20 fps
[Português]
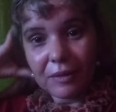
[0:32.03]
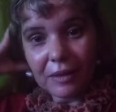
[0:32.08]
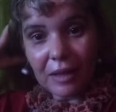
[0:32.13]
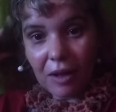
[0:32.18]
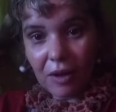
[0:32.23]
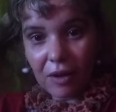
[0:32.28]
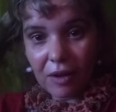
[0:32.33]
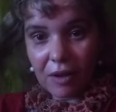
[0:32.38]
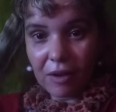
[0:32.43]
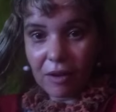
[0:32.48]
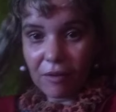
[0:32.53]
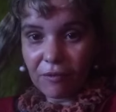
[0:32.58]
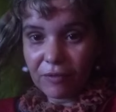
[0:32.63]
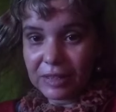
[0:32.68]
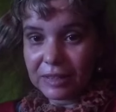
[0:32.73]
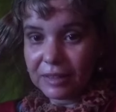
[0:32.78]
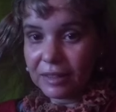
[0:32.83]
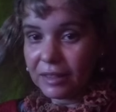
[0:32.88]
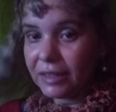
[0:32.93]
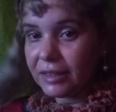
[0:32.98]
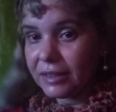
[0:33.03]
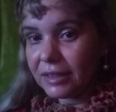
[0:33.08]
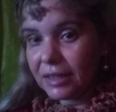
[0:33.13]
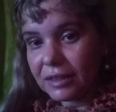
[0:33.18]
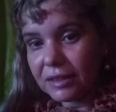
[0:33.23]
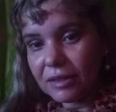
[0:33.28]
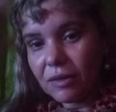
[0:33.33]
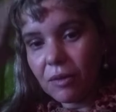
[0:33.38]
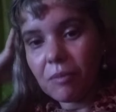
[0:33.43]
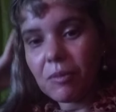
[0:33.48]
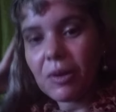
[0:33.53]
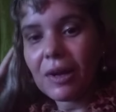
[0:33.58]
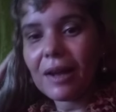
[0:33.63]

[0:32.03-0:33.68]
Da finalização do meu